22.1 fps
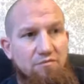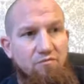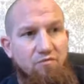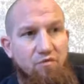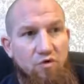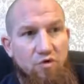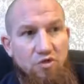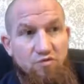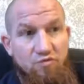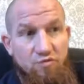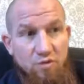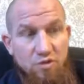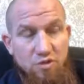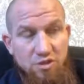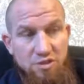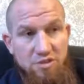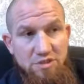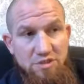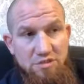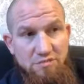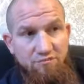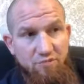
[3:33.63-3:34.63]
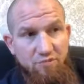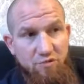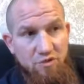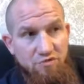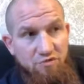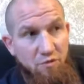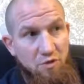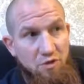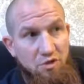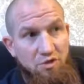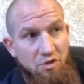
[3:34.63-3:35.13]
wo ich, wo, ich, wo
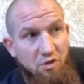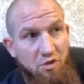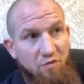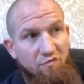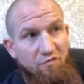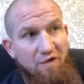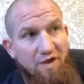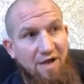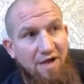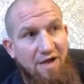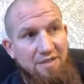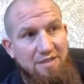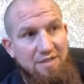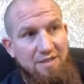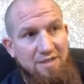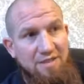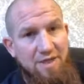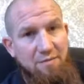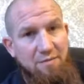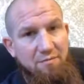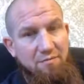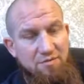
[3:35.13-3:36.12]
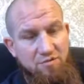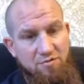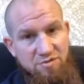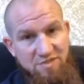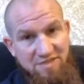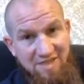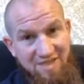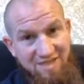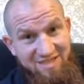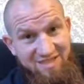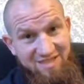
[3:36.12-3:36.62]
ich wirklich drauf geachtet habe, so
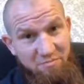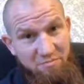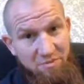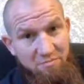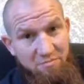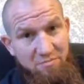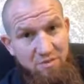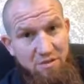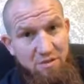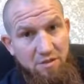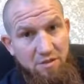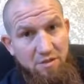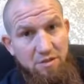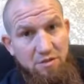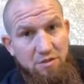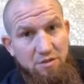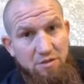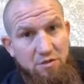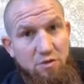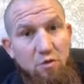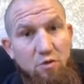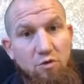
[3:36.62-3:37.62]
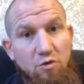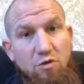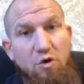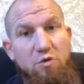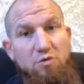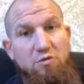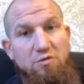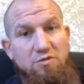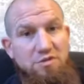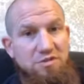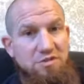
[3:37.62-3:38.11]
Sachen, die bei mir
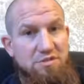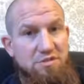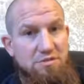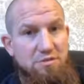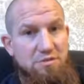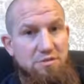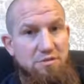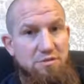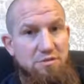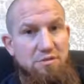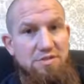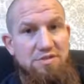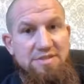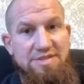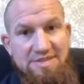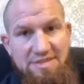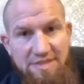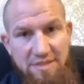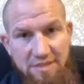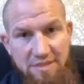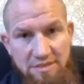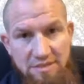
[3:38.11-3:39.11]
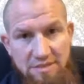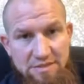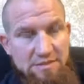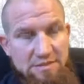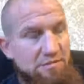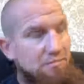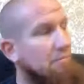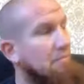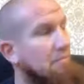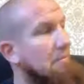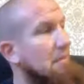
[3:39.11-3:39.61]
No-Gos sind.
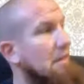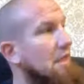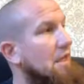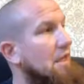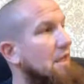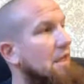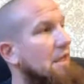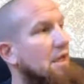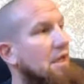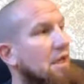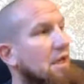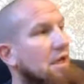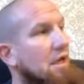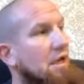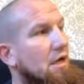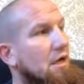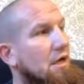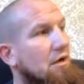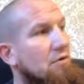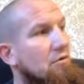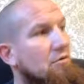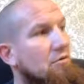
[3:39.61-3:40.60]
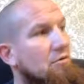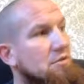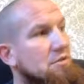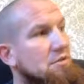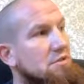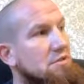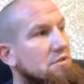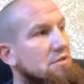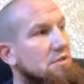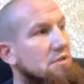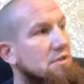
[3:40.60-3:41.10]

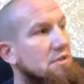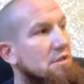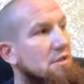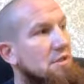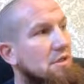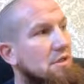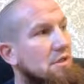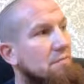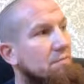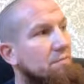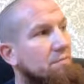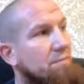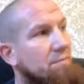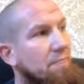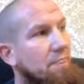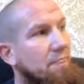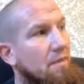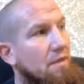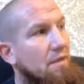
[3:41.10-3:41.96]
Und ähm,